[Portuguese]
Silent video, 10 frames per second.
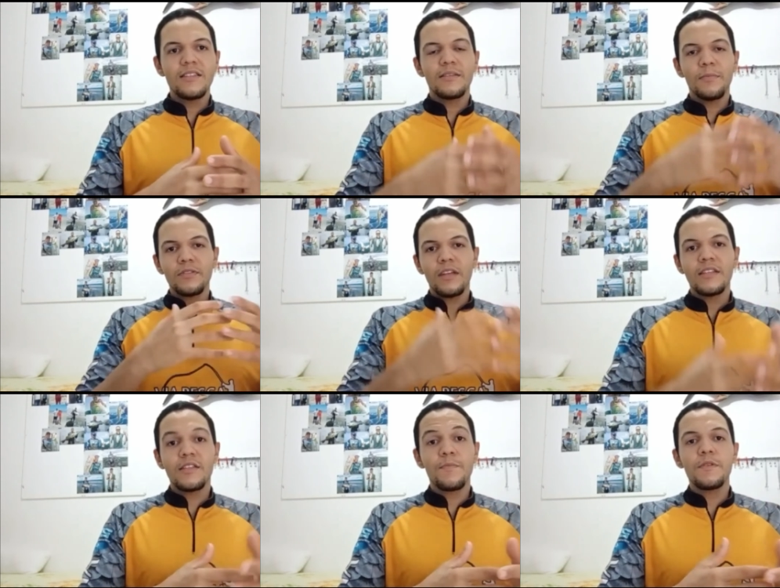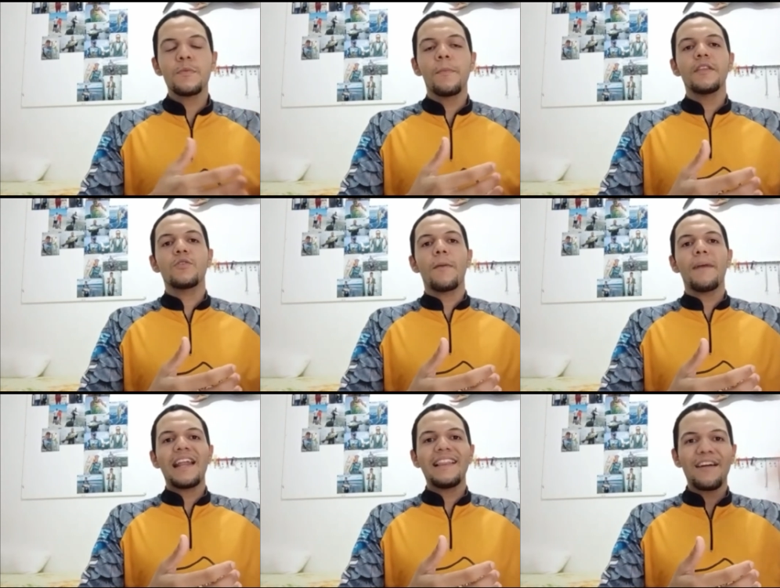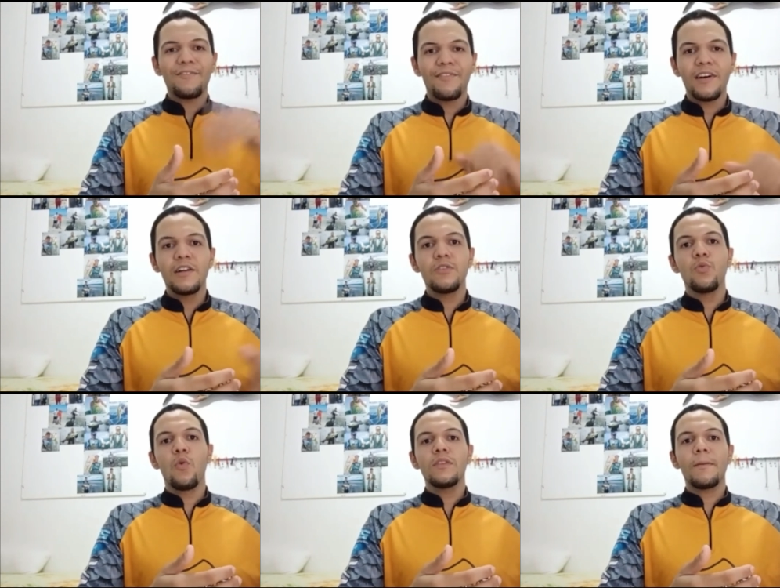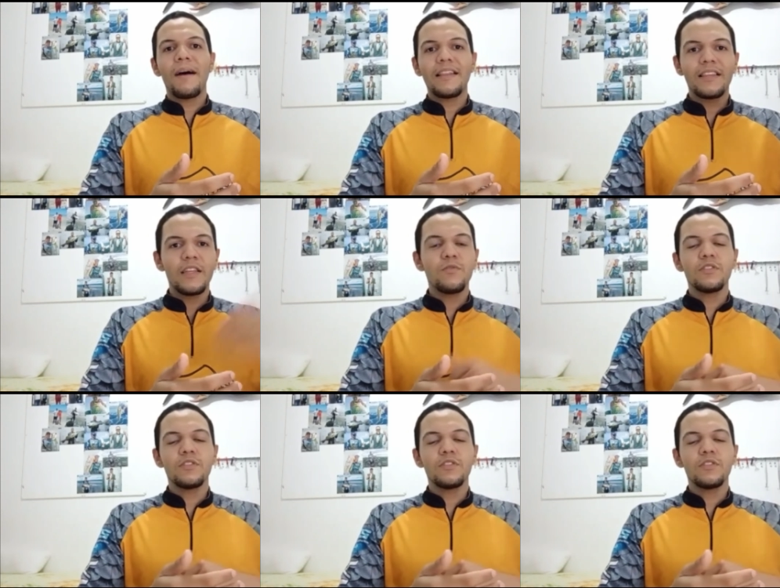em cima dos arrecifes, principalmente com a maré lavando, onda batendo,